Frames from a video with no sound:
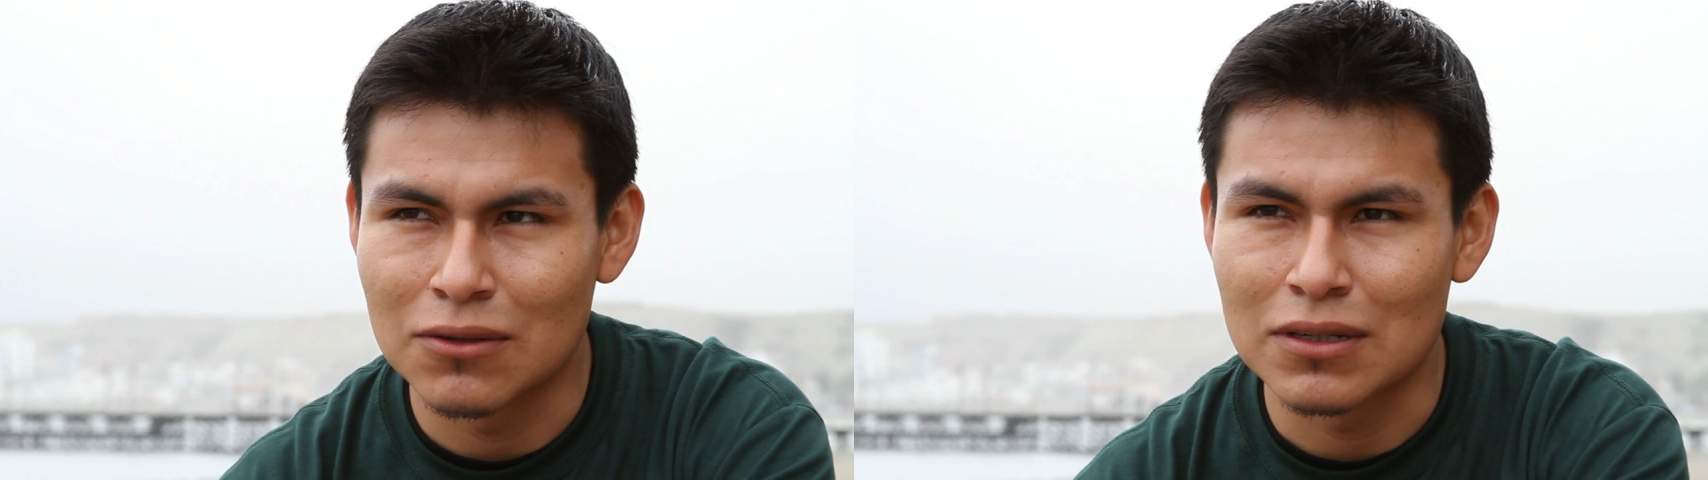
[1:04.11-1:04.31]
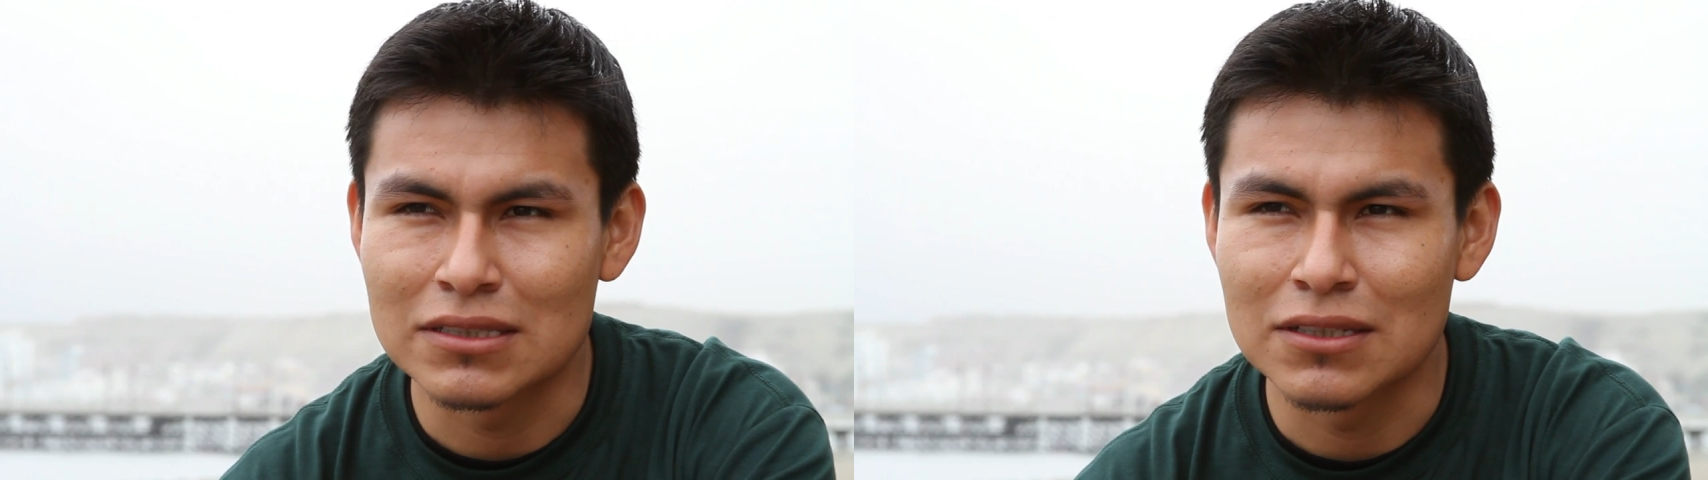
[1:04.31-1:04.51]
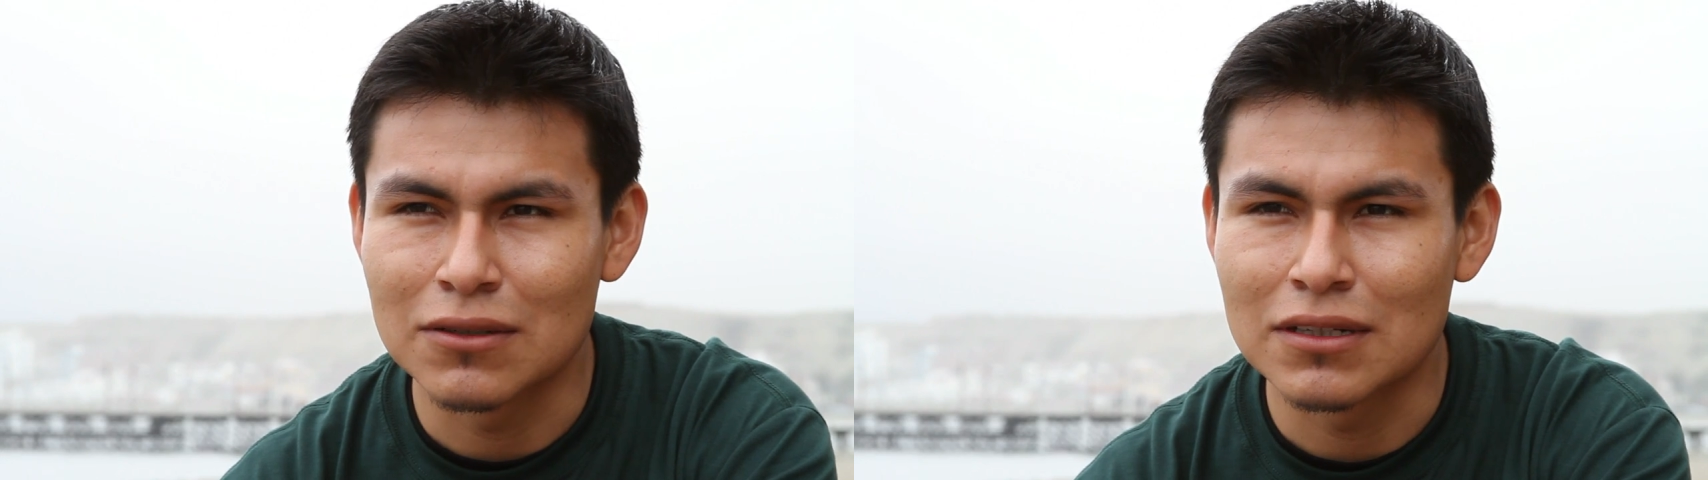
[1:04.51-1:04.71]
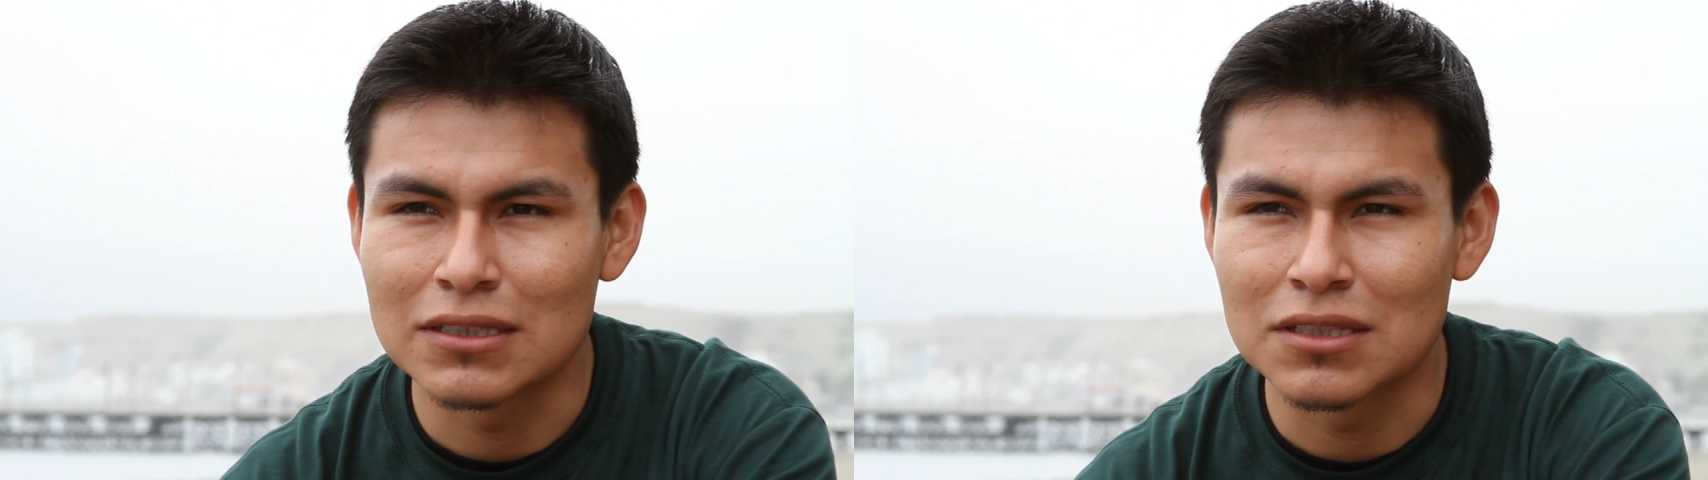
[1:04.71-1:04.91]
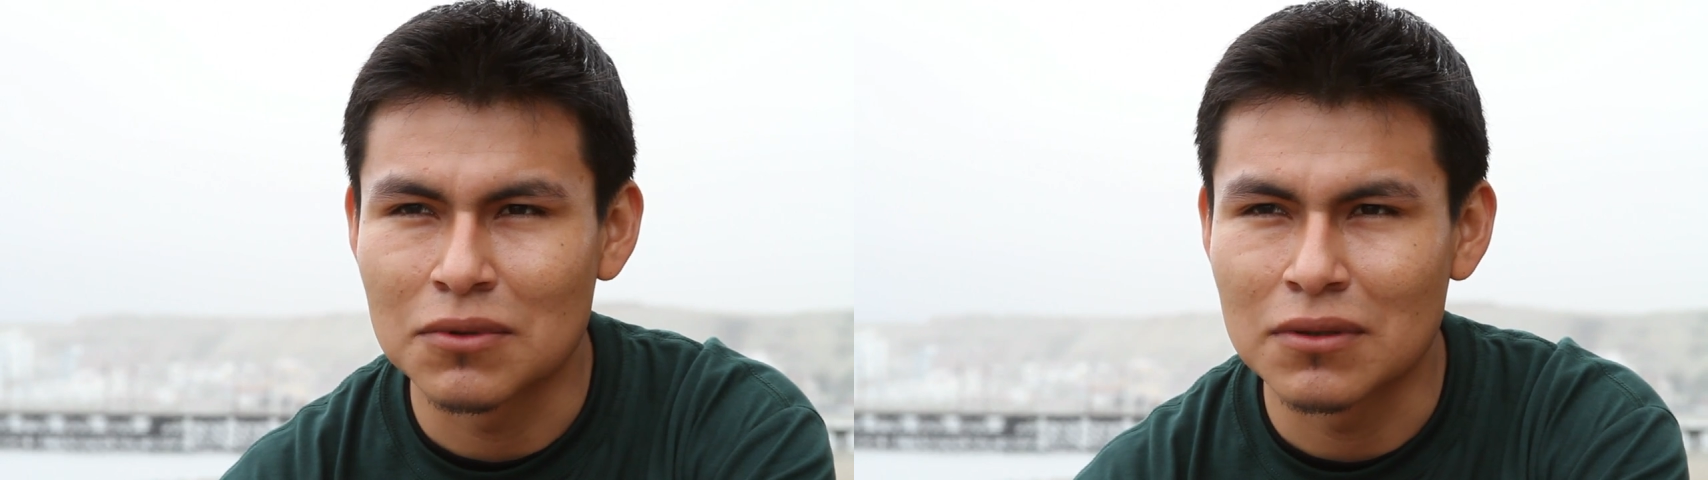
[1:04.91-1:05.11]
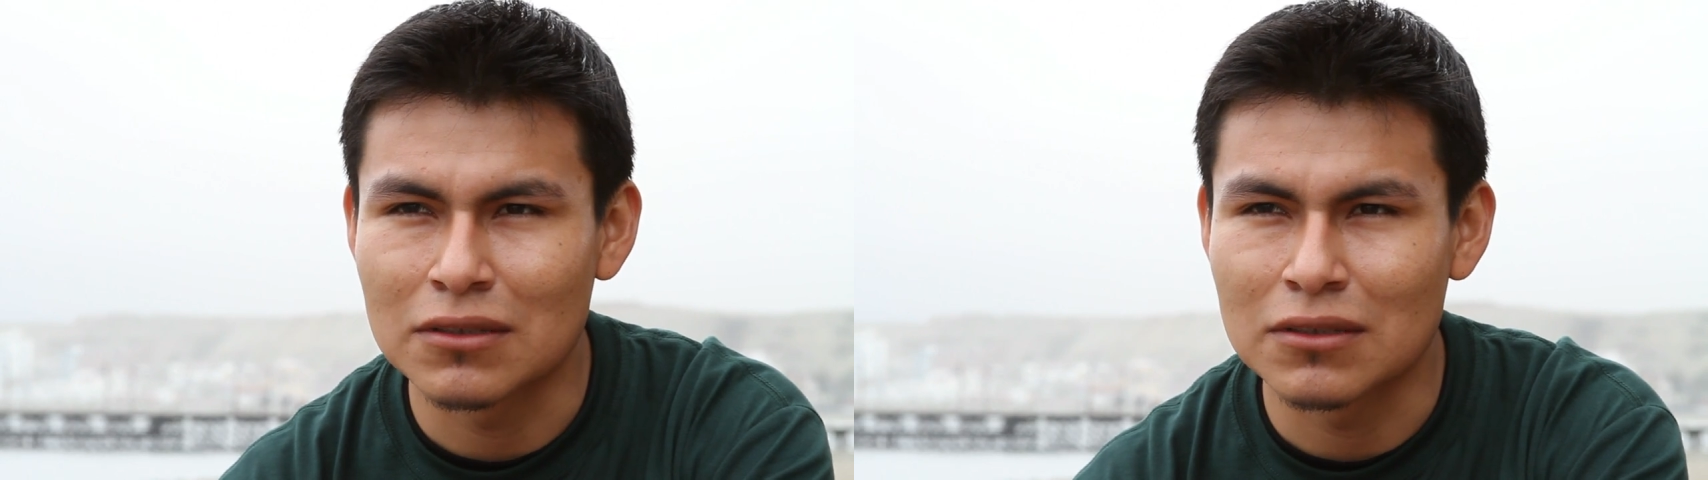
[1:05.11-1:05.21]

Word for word: educación que se vive